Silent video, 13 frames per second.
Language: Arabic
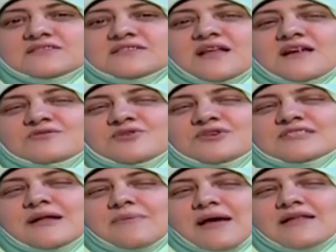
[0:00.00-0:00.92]
الصلاة على الرسول عليه
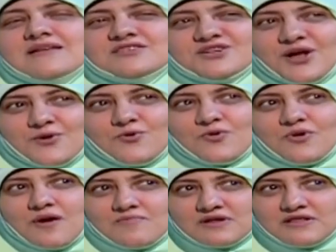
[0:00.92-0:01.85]
السلام خليني أشرح لكم
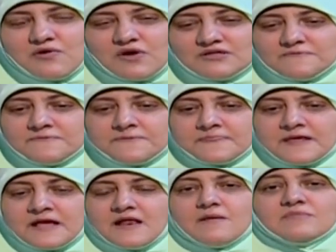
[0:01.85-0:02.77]
الأمر دوت
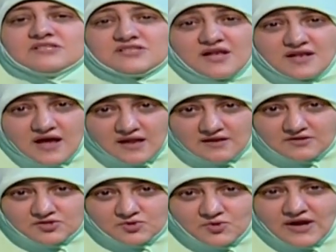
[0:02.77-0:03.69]
لما تصلي على
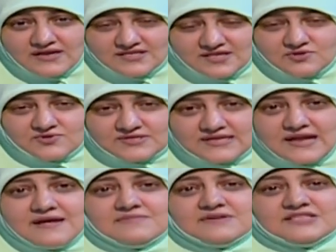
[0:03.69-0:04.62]
الرسول عليه الصلاة
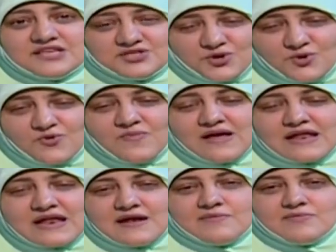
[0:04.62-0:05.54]
والسلام استشعروا
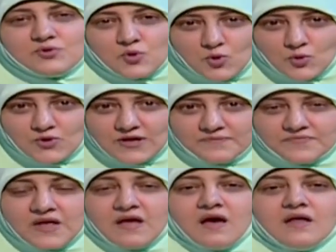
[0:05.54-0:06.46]
المعنى اللي أنا بقوله لكم ده
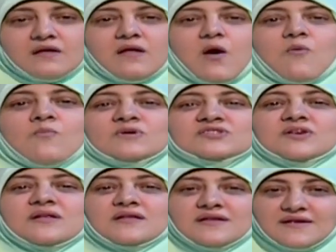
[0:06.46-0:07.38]
اللهم
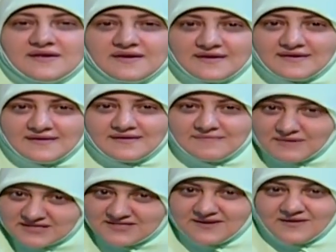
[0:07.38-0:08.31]
صلي
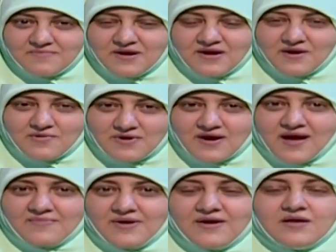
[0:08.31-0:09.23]
أنزل البركة
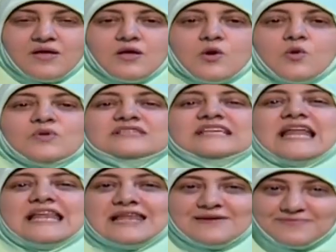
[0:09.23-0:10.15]
والرحمة
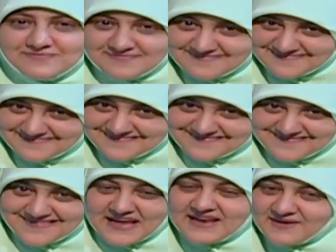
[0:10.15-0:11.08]
وسلم
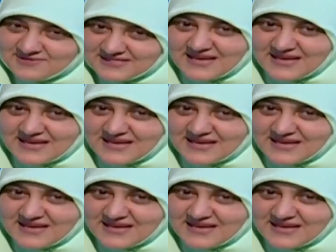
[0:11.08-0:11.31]
كانك